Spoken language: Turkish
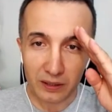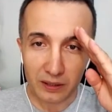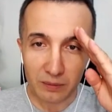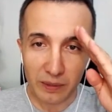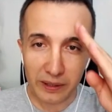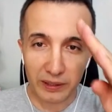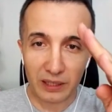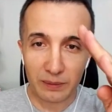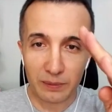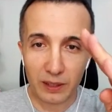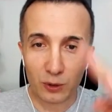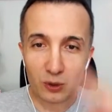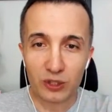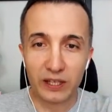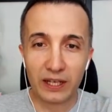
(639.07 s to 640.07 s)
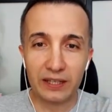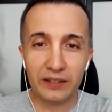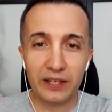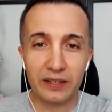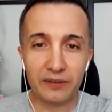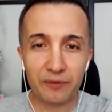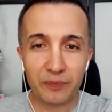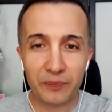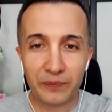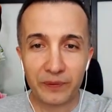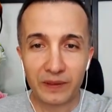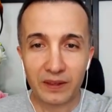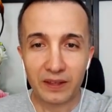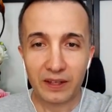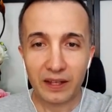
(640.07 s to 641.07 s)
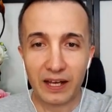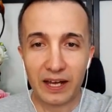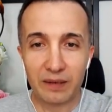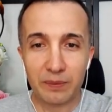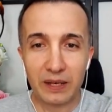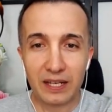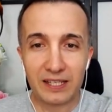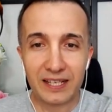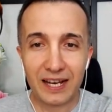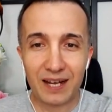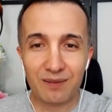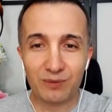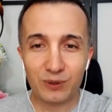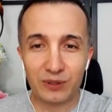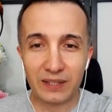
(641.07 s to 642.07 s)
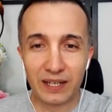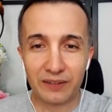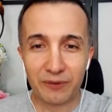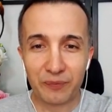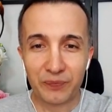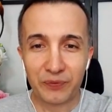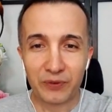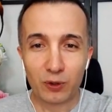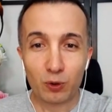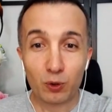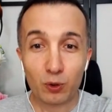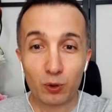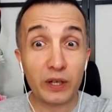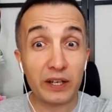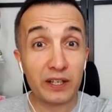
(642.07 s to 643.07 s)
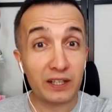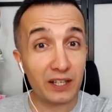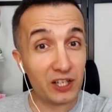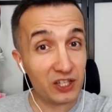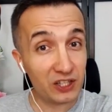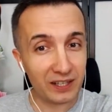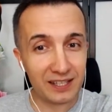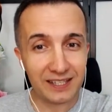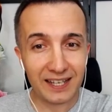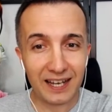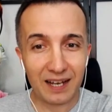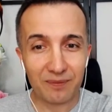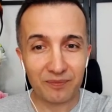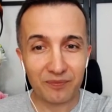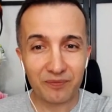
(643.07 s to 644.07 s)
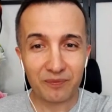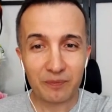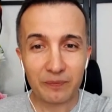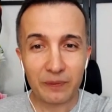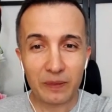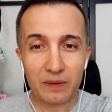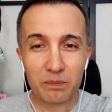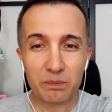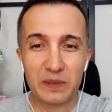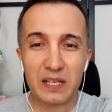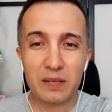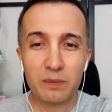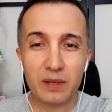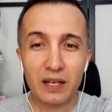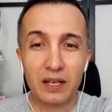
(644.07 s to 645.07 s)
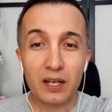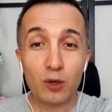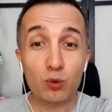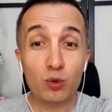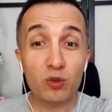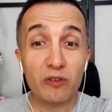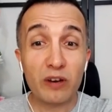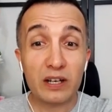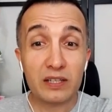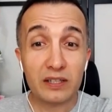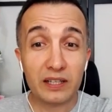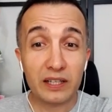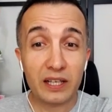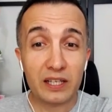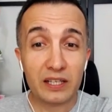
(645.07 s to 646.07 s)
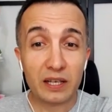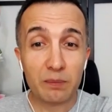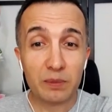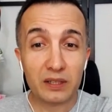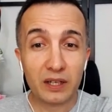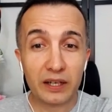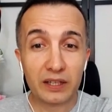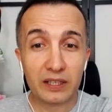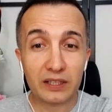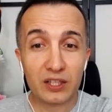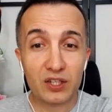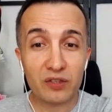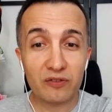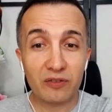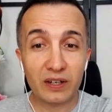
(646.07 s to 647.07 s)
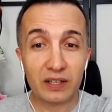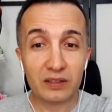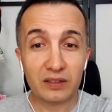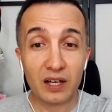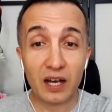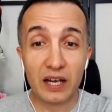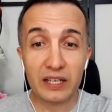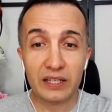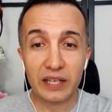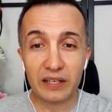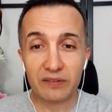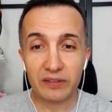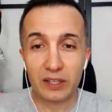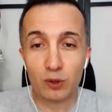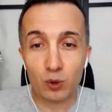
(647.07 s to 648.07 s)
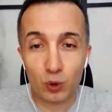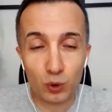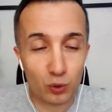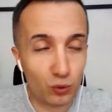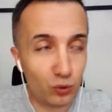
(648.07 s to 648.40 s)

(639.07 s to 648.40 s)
Merhaba, hoş geldin. Erbil'e selam buradan. Kürt arkadaşlara selam. Benim üniversitedeyken bir arkadaşım vardı aynı evde Kürt